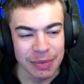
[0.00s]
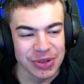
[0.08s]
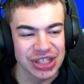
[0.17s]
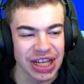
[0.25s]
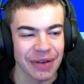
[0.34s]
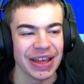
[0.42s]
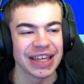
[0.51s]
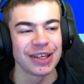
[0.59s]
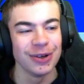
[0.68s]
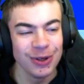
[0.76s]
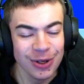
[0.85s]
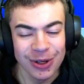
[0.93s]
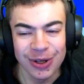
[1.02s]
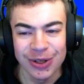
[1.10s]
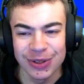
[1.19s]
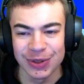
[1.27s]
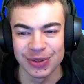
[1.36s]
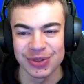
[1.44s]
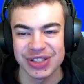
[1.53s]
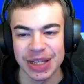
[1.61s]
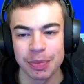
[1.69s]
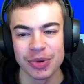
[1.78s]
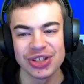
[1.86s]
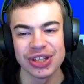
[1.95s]
de la boutique avec le retour de
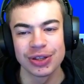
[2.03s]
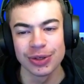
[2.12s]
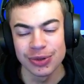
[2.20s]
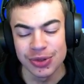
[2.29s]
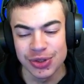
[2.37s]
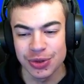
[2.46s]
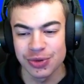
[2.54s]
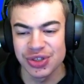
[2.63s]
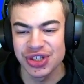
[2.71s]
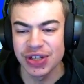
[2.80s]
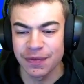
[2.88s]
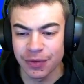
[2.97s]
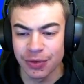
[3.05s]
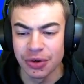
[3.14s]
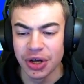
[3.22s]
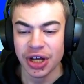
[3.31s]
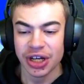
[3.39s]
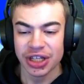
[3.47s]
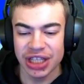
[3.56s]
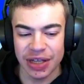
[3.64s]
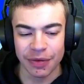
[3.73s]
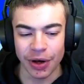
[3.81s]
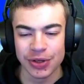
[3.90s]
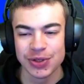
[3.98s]
cette petite tenue du coup Tiffon,
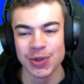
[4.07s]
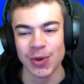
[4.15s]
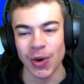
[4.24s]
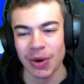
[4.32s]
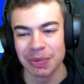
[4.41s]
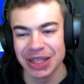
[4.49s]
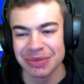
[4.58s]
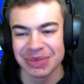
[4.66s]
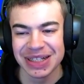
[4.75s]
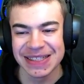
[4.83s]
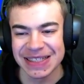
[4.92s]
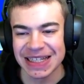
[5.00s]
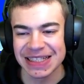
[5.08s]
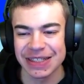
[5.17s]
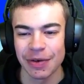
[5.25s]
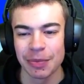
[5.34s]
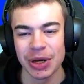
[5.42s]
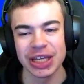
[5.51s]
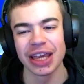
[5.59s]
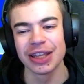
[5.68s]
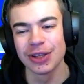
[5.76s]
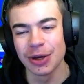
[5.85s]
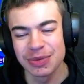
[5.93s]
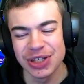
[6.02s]
qui est vendue au prix de 1500 bucks avec